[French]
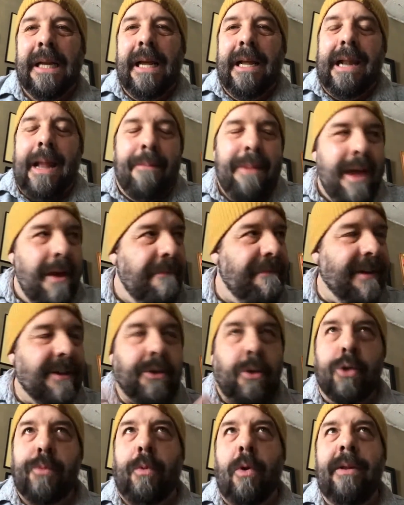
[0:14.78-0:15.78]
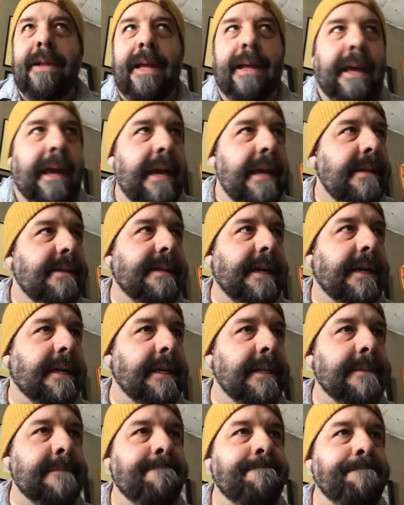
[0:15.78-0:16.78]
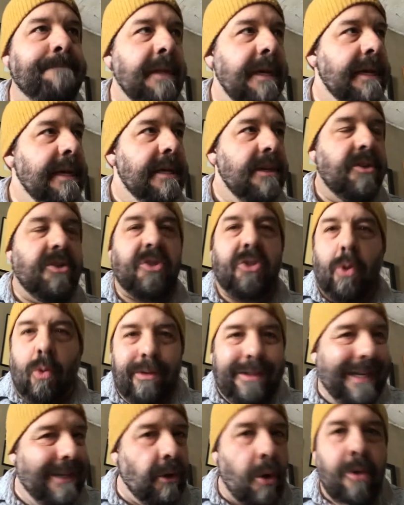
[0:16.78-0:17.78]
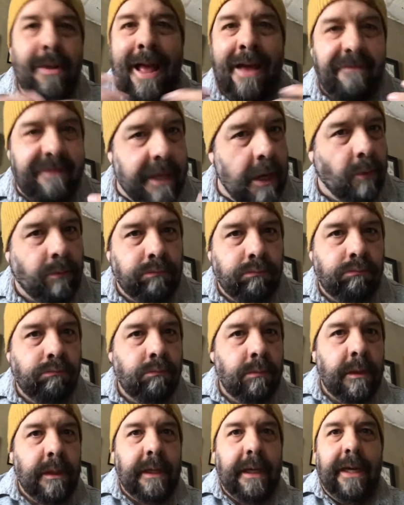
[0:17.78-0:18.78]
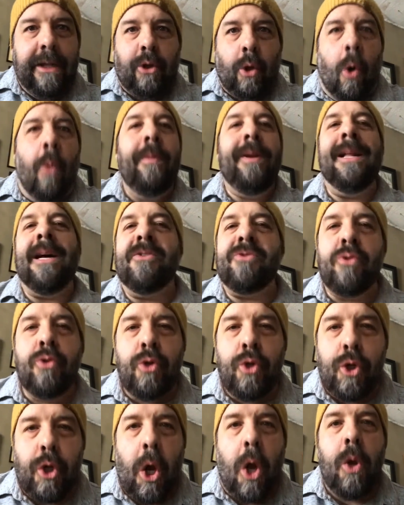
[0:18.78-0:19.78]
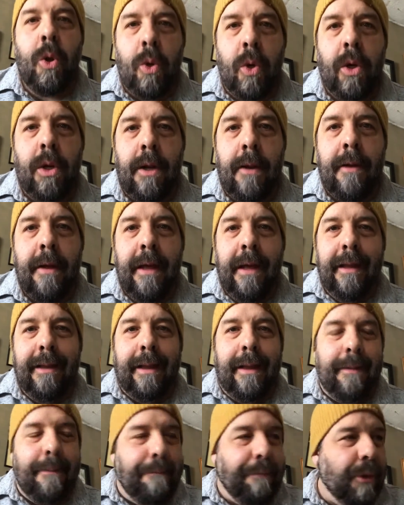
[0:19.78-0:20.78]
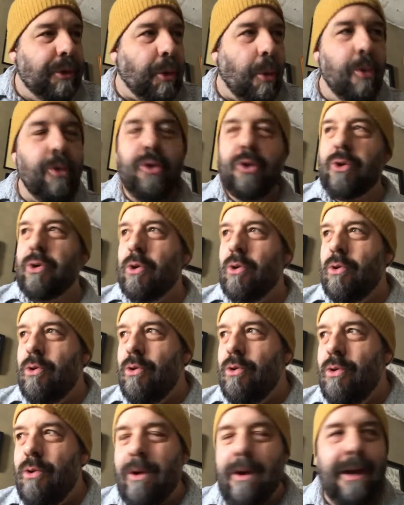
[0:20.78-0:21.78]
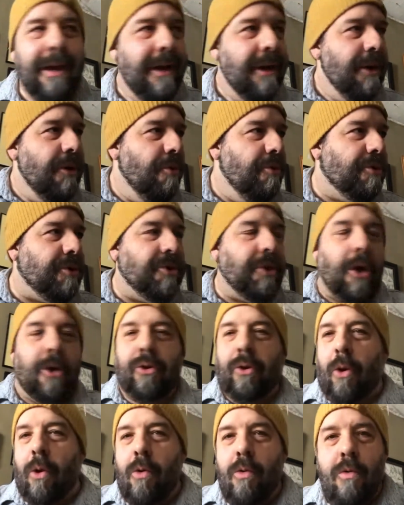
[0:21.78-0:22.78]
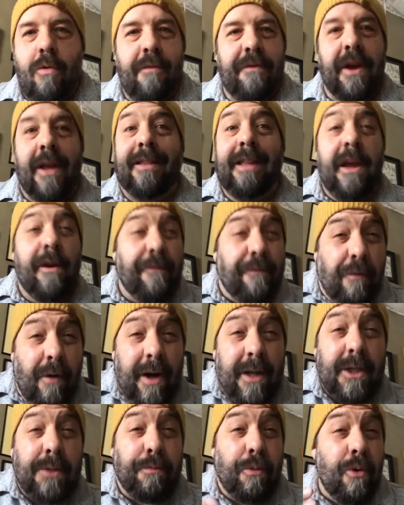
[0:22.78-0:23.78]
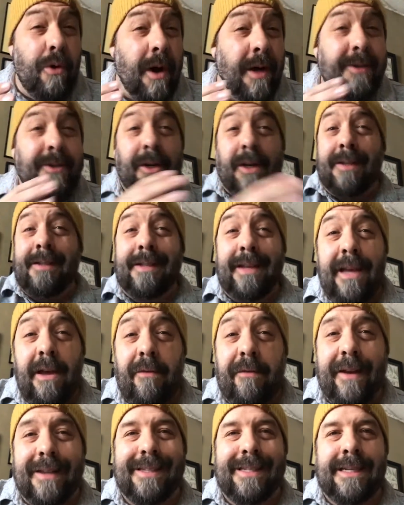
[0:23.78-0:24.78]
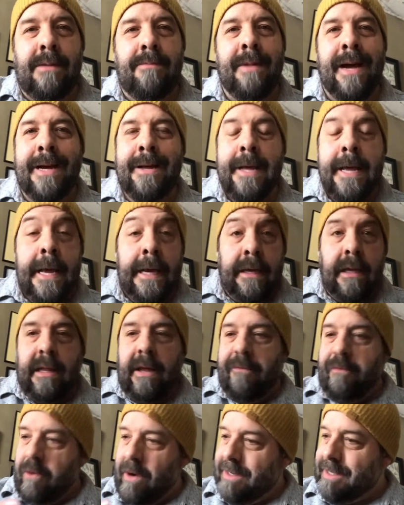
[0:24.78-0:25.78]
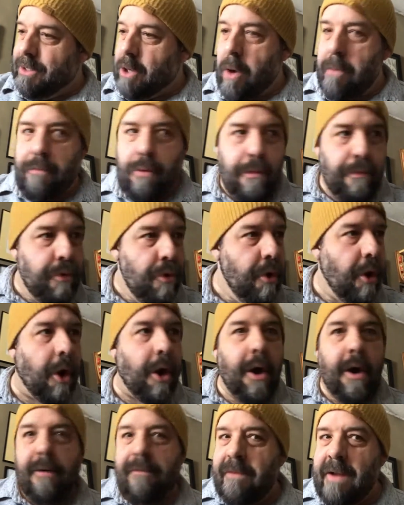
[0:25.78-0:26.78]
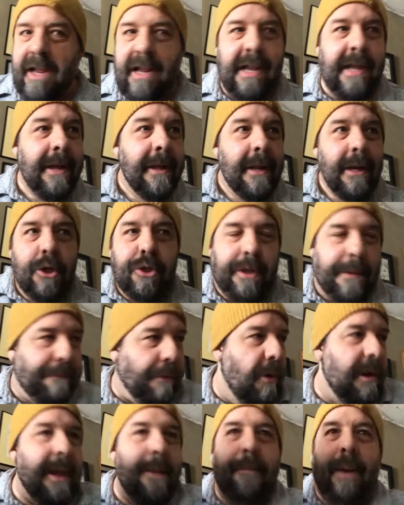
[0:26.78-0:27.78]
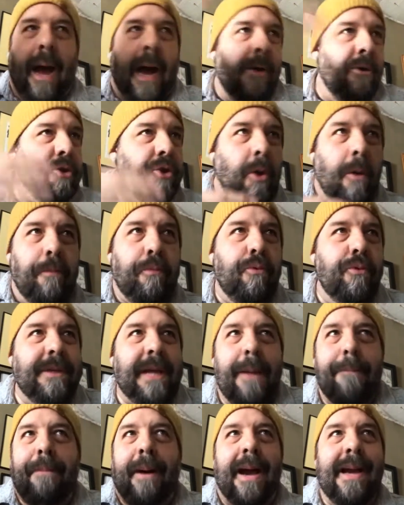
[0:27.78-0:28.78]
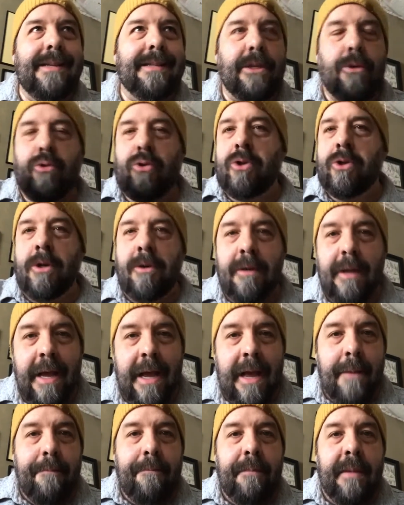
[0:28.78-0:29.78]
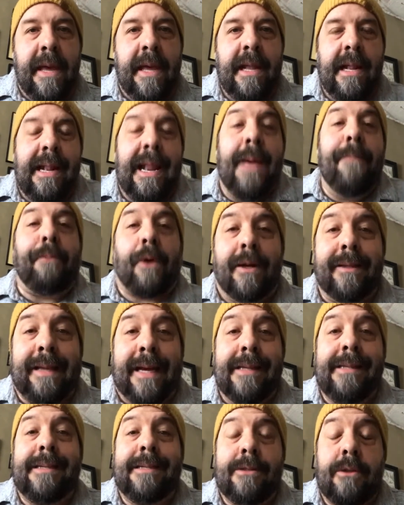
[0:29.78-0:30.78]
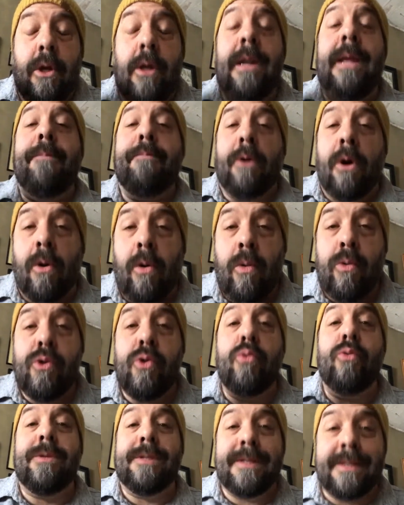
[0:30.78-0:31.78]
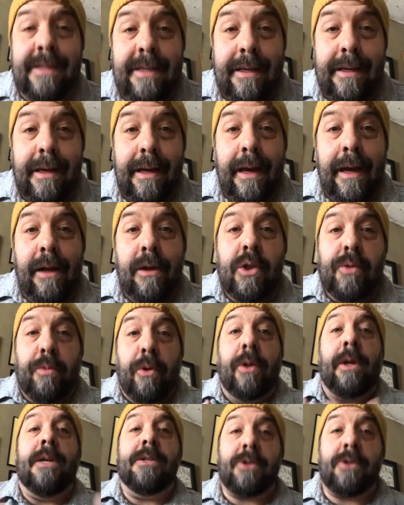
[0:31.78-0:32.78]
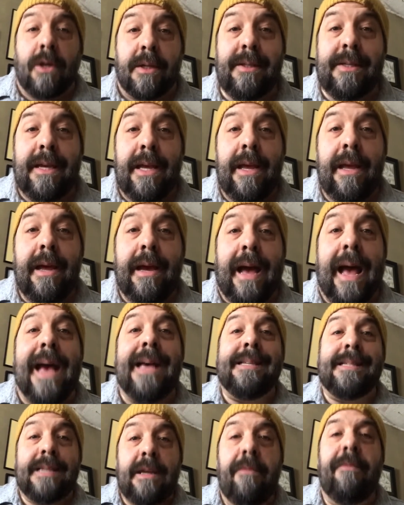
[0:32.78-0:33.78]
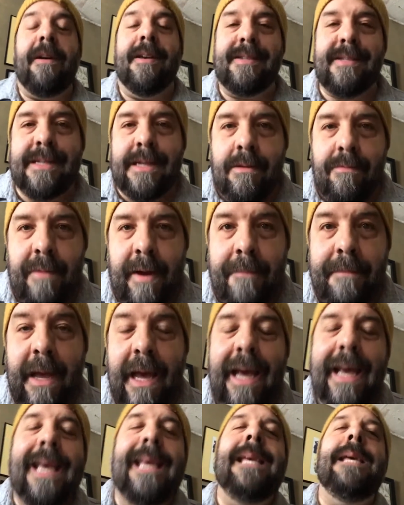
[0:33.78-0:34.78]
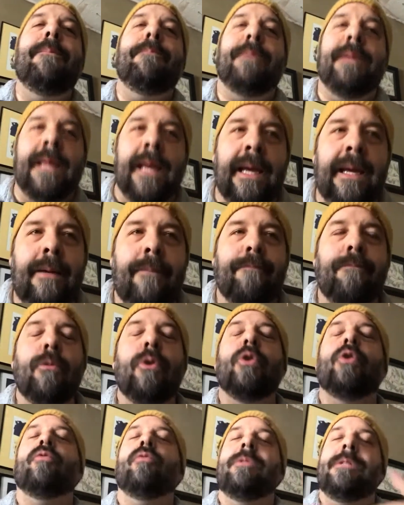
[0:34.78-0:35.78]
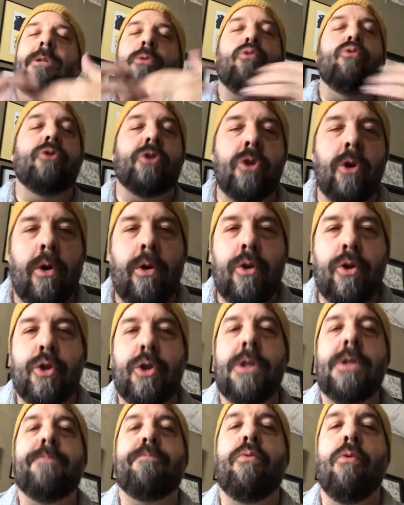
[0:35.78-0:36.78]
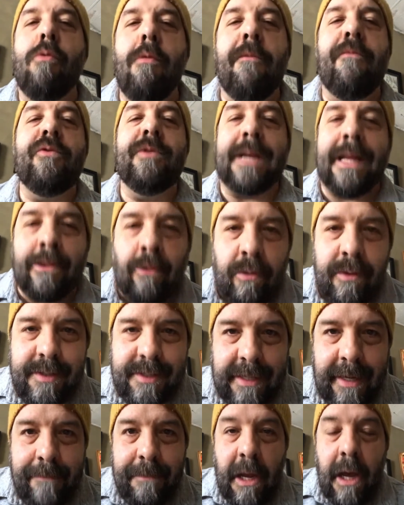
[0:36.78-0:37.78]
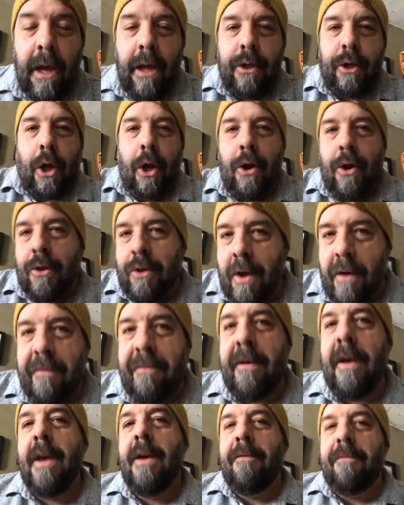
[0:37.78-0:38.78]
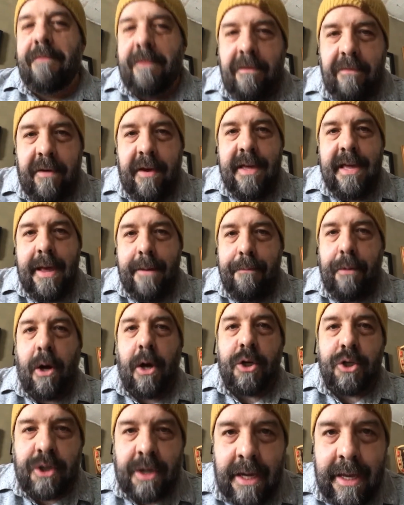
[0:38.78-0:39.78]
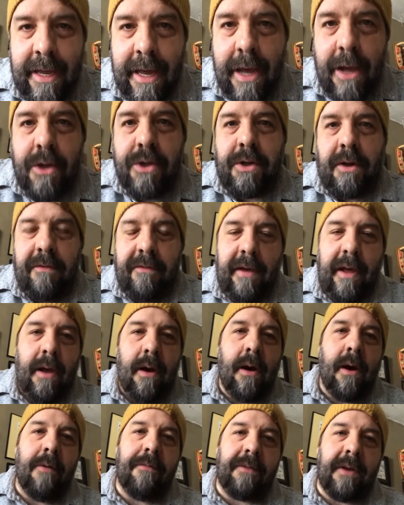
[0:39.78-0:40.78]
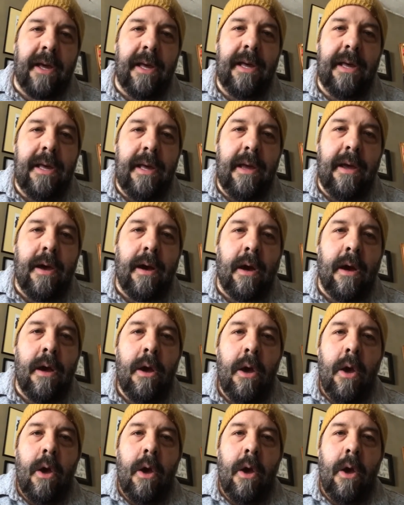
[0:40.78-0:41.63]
La meilleure façon je peux le décrire, c'est comme sauter d'un avion est tombé dans une jungle. n'es pas trop sûr où tu te retrouves. Il y a des fois que tu peux en sortir facilement. Il y a des fois c'est un peu plus rough. Les, je sais pas, les branches sont plus épaisses et tout ça. Mais l'important, si tu as les bons outils, tu peux t'en sortir assez facilement. Eh bien, je vous dis tout ça juste pour vous annoncer que le 9 février prochain, je vais offrir